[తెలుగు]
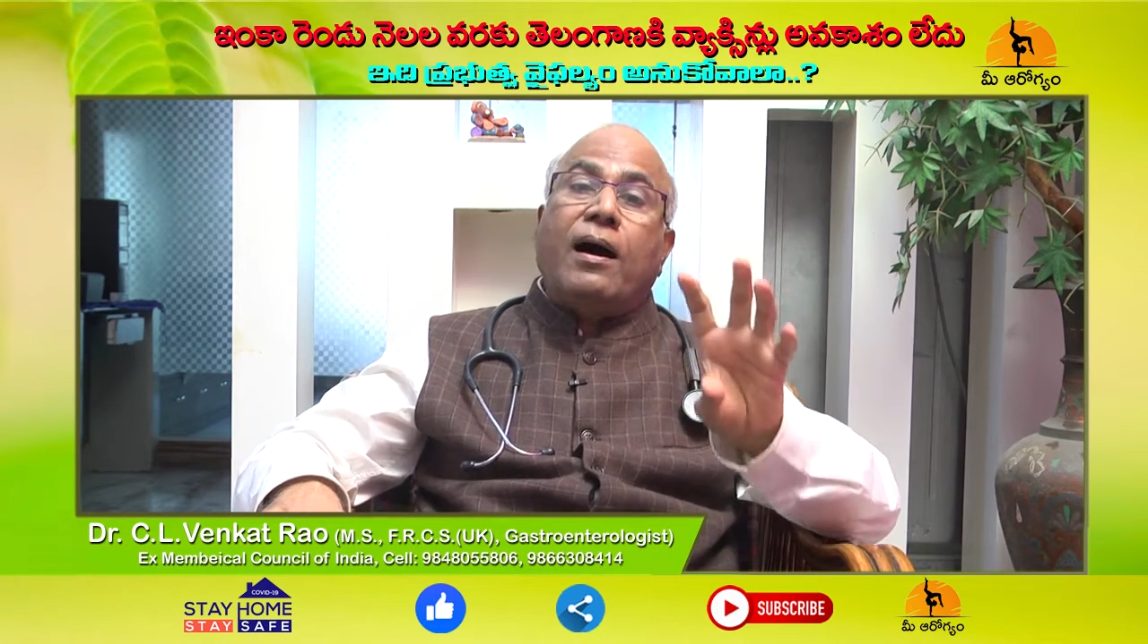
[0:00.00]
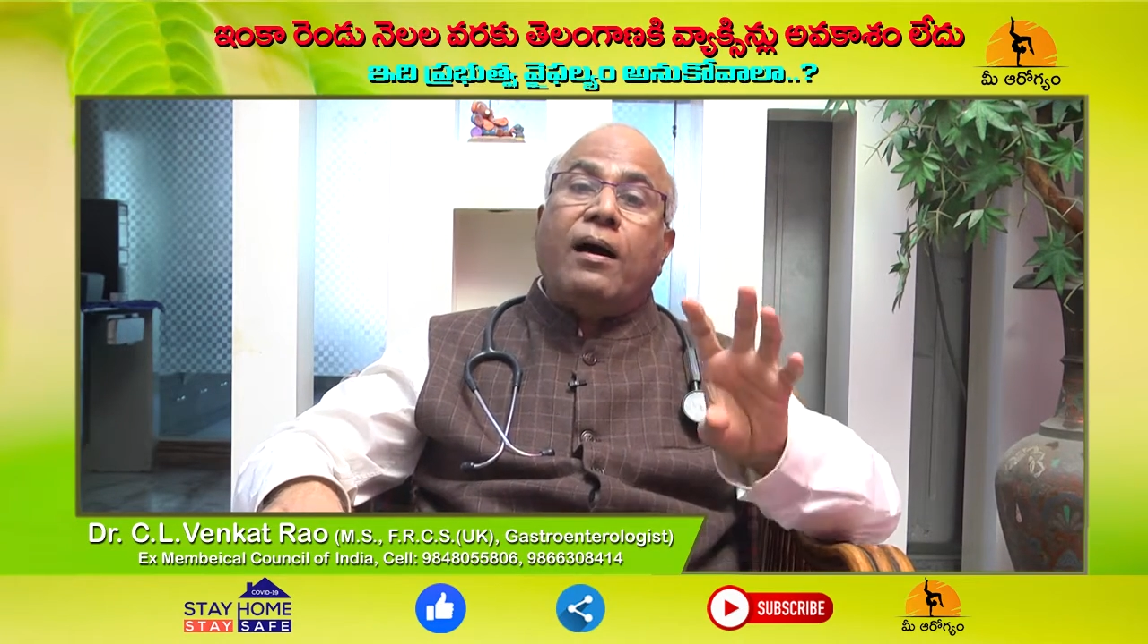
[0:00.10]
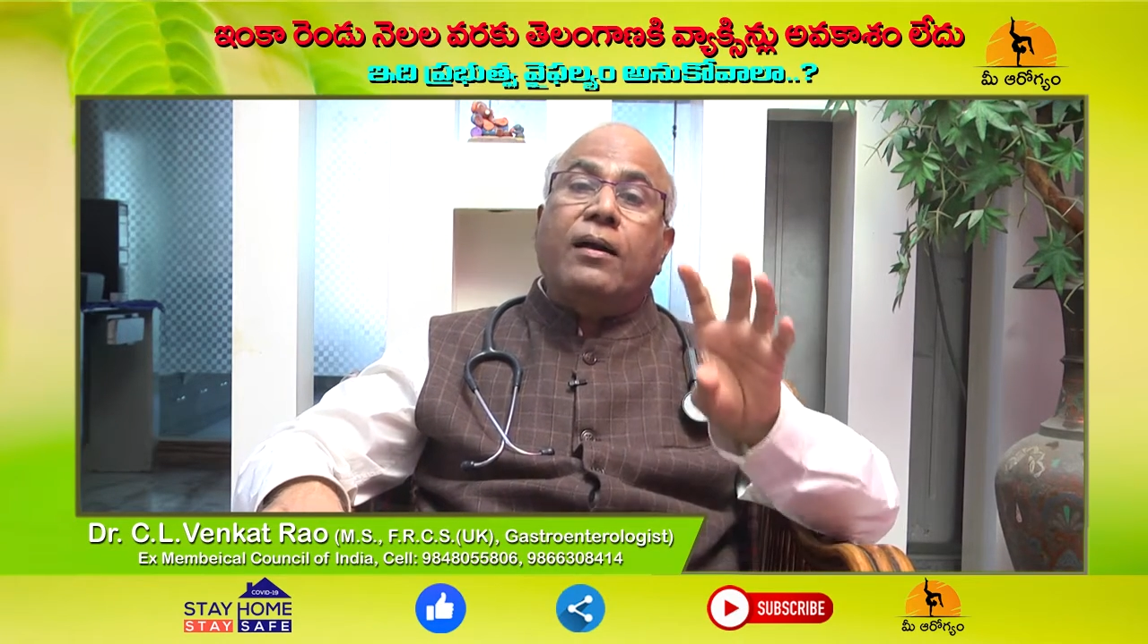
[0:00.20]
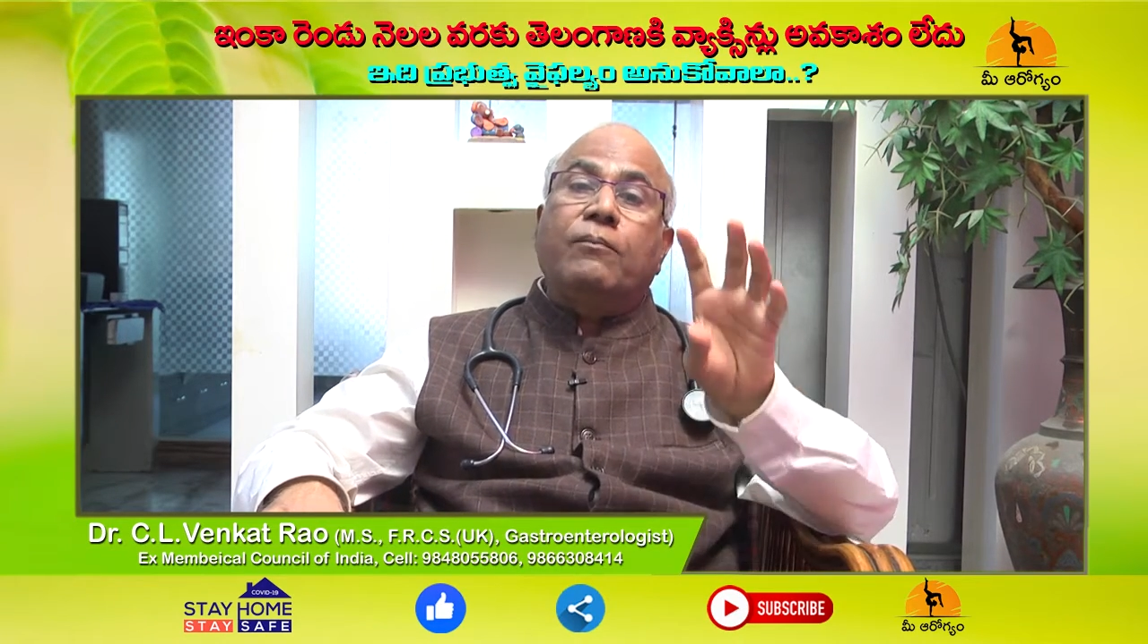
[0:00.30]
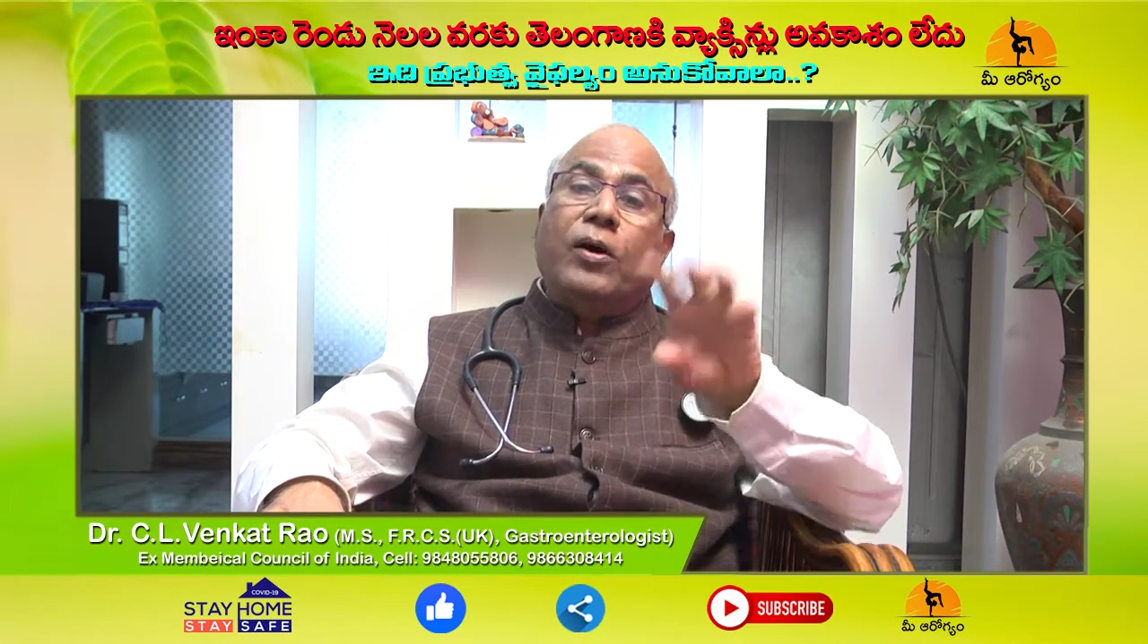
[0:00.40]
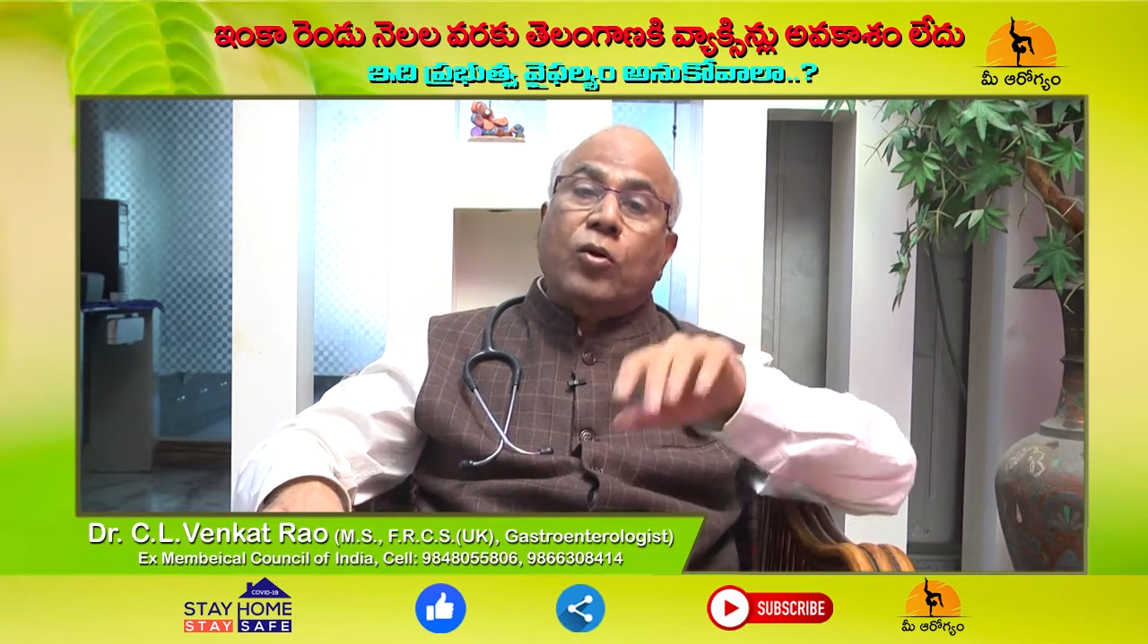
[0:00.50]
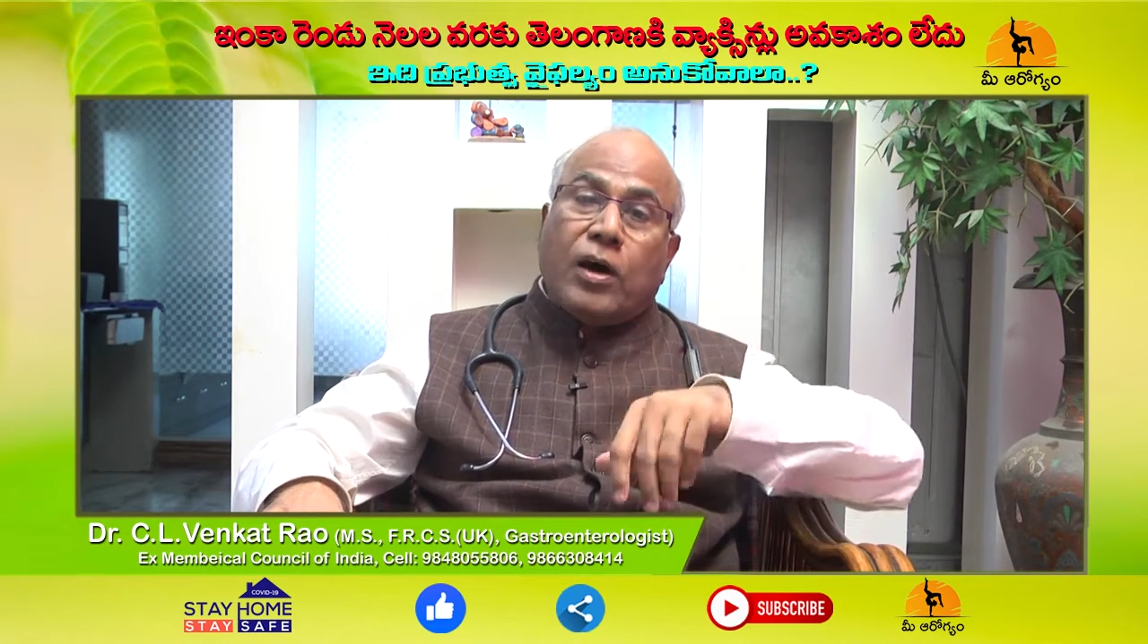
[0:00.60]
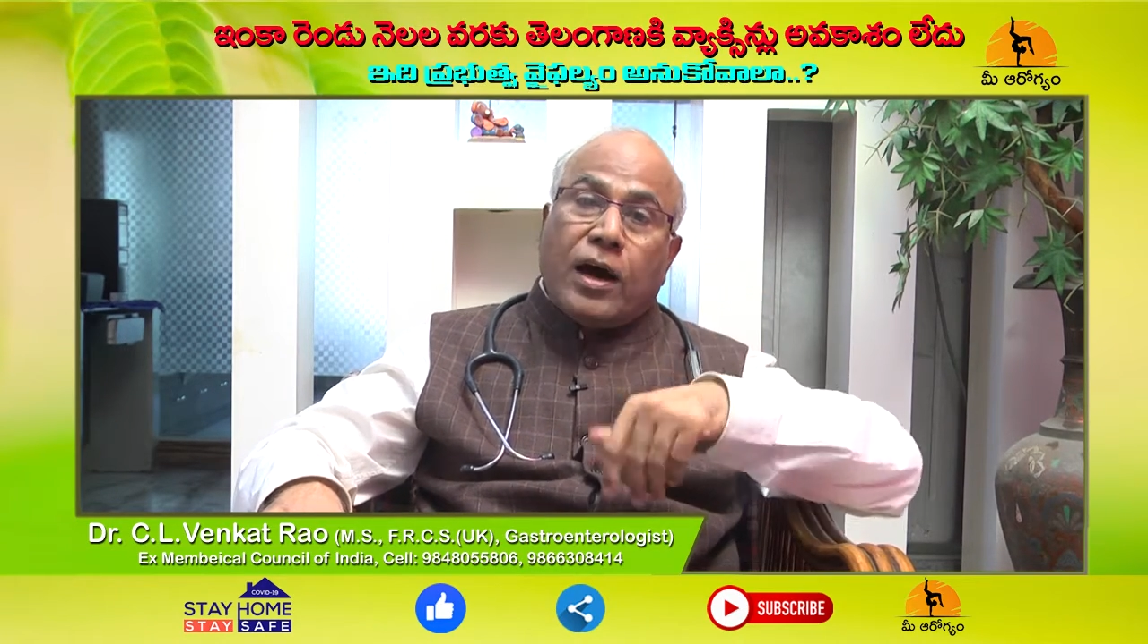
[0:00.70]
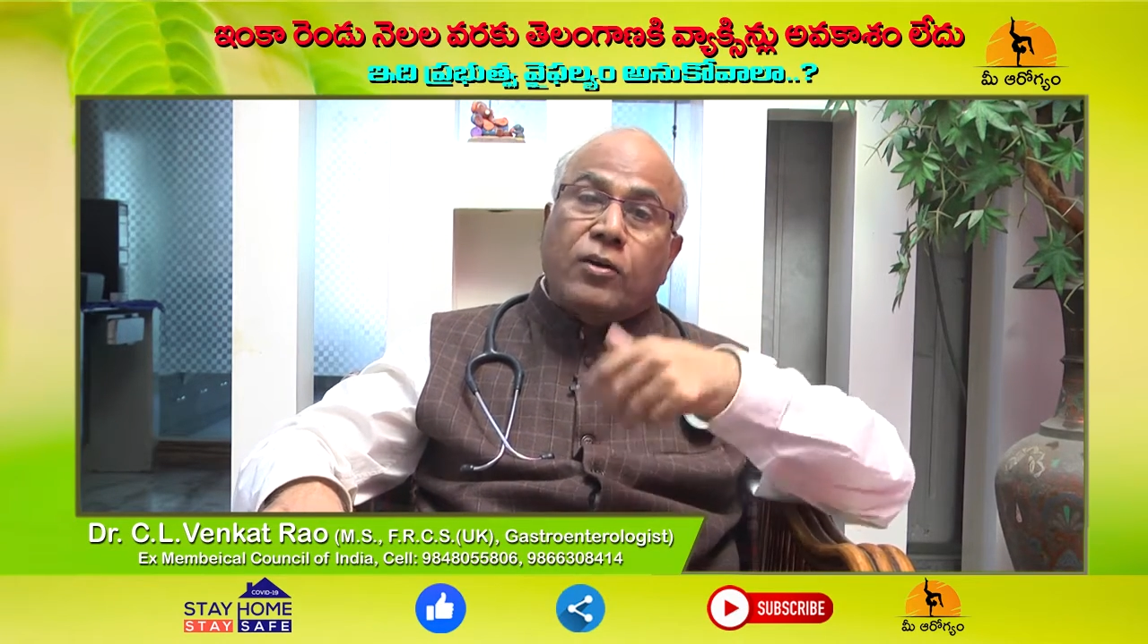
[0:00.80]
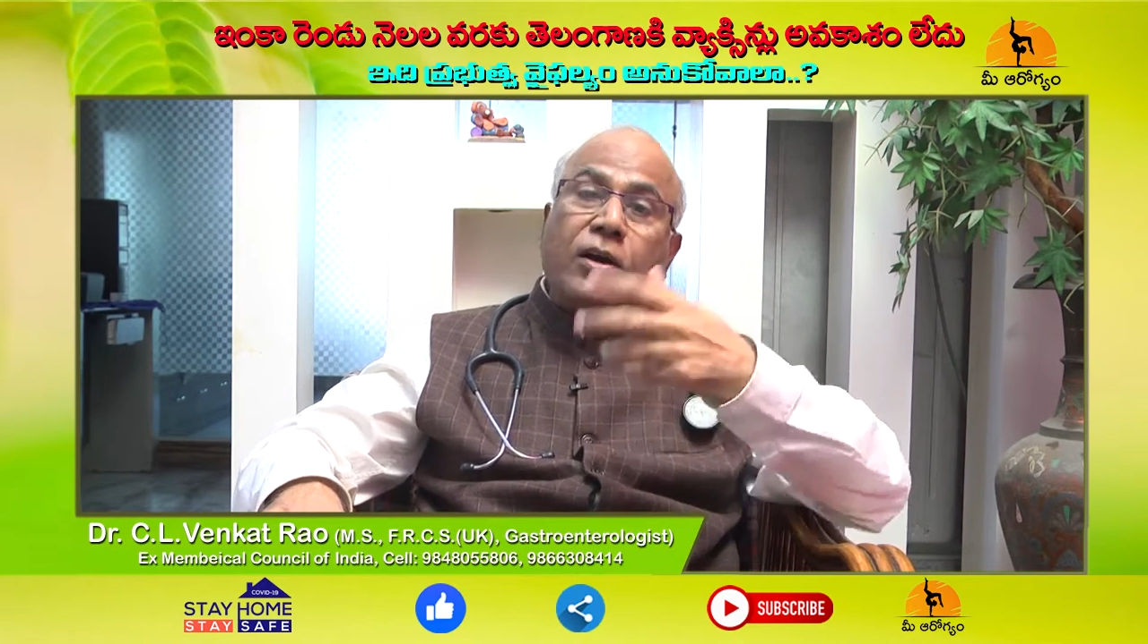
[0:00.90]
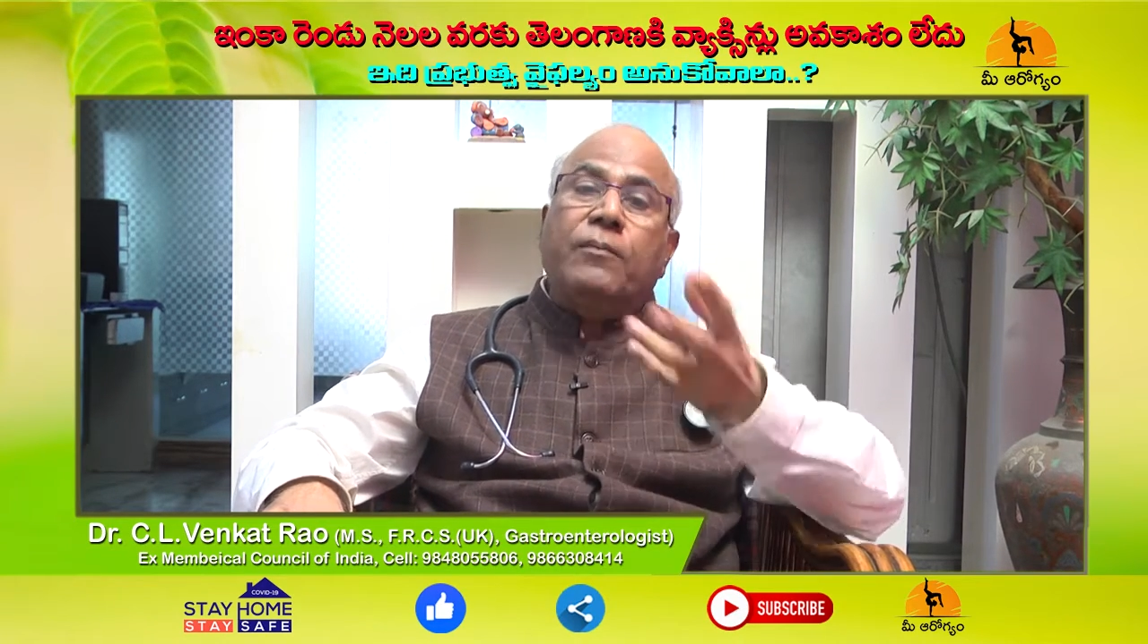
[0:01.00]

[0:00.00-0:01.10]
ఆరు మరో ఆరు